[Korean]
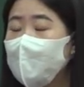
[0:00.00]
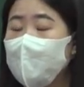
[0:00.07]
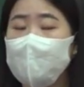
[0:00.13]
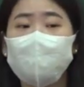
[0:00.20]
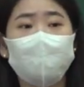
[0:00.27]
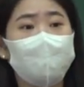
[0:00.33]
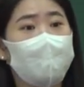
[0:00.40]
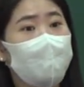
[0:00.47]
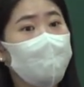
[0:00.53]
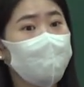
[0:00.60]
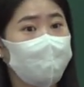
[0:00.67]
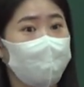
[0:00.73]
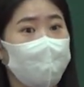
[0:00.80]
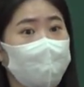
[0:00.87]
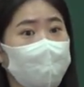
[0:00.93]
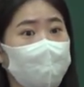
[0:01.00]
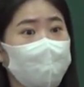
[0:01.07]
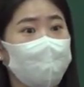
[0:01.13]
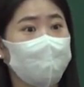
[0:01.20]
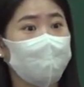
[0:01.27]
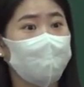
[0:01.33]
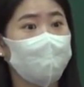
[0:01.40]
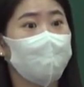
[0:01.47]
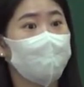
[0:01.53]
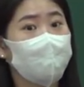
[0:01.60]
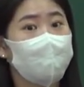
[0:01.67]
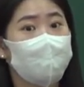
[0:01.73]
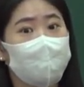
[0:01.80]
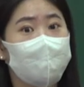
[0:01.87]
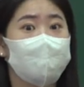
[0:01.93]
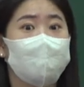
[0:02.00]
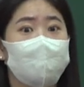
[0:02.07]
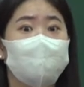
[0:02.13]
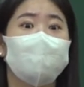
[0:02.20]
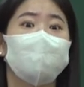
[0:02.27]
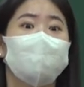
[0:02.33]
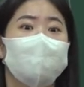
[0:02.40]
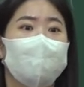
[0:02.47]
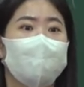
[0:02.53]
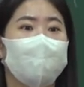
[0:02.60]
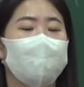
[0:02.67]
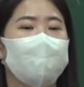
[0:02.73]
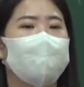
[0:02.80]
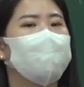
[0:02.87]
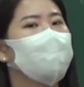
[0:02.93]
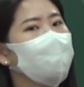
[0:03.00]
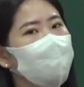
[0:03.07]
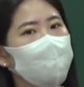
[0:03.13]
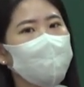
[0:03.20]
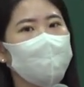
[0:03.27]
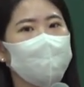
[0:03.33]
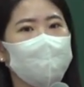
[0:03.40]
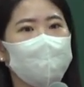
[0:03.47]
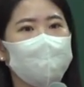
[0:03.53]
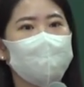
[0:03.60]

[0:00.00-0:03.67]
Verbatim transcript: 완전 애굽이 살아나는 이런 일들이 있었는데 안 믿어요.